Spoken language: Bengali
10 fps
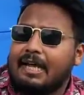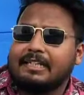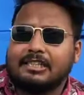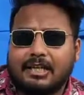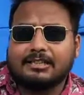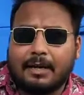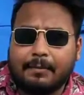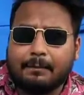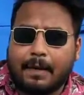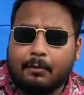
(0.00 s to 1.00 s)
ইনশাল্লাহ
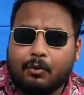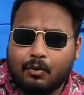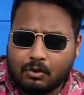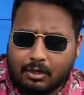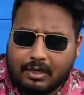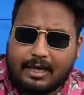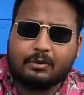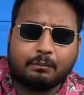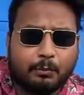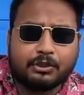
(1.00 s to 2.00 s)
সামনে পাবো
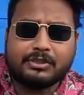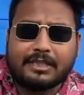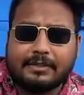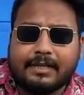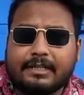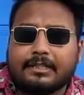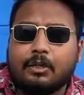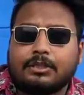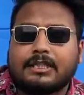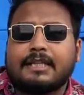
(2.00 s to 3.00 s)
এখন প্রফেশনাল সার্টিফিকেটটা
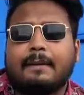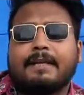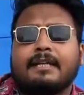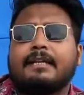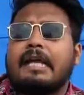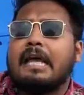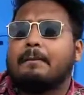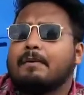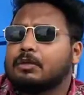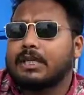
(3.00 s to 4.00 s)
দিলেও যাতে আমি
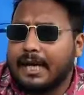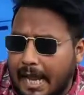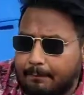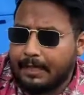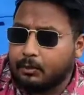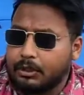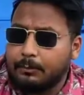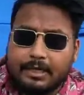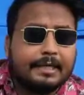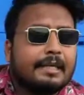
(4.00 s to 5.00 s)
বিভিন্ন জায়গায় অ্যাপ্লাই করতে
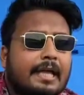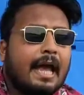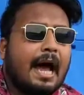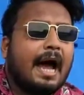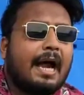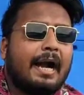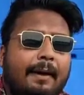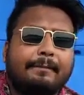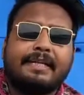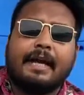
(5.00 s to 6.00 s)
পারি আর
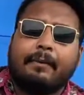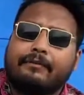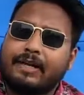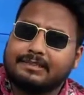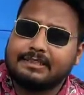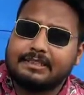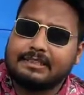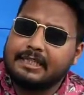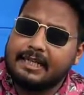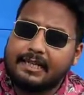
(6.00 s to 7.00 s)
আমি আমার ভার্সিটি
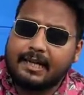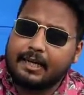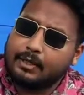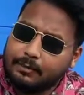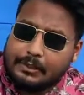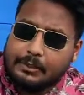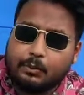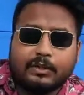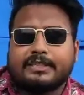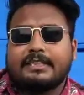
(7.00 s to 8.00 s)
নিয়ে এর আগেও একটা ভিডিও
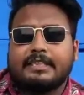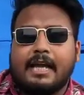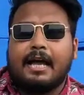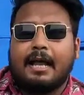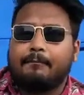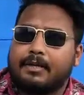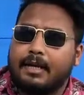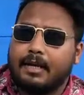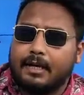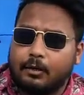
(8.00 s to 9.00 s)
করেছি আর
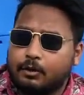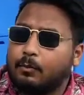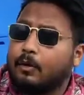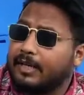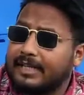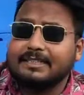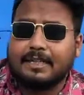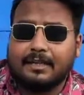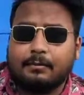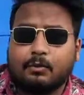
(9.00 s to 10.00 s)
আপনারা হয়তো বা অনেকেই
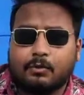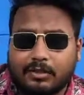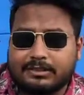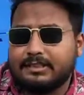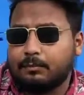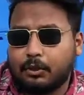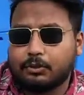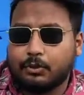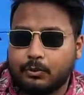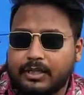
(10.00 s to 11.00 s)
জানেন আমি কোন ভার্সিটিতে
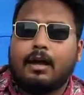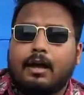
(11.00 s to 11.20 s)
পড়াশোনা করি